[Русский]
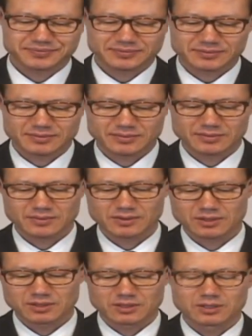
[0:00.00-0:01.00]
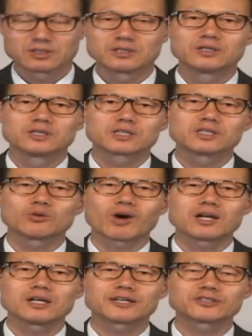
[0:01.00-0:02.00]
Диакон Стефан стал
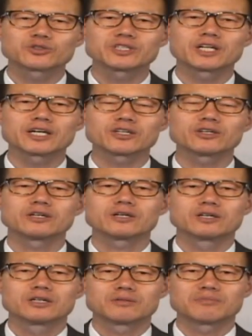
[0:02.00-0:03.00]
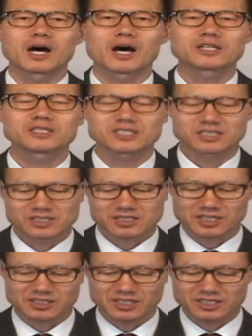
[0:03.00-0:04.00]
мучеником.
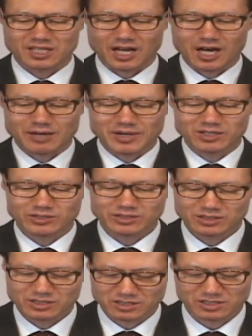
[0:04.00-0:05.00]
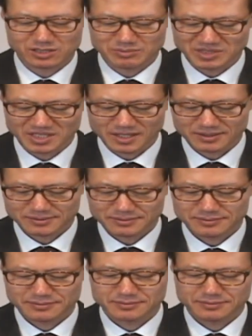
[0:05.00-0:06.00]
Много верующих рассеялись
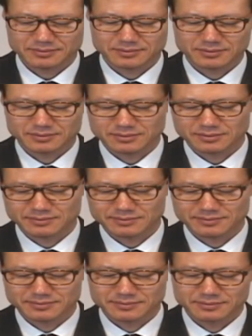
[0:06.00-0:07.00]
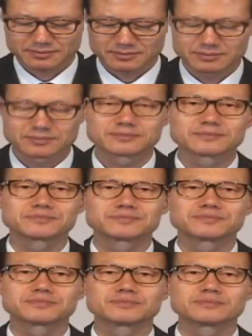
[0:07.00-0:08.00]
повсюду из-за
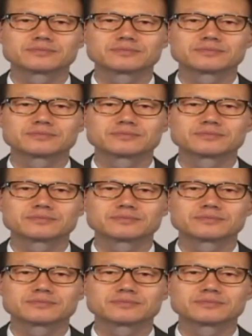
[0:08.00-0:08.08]
преследований –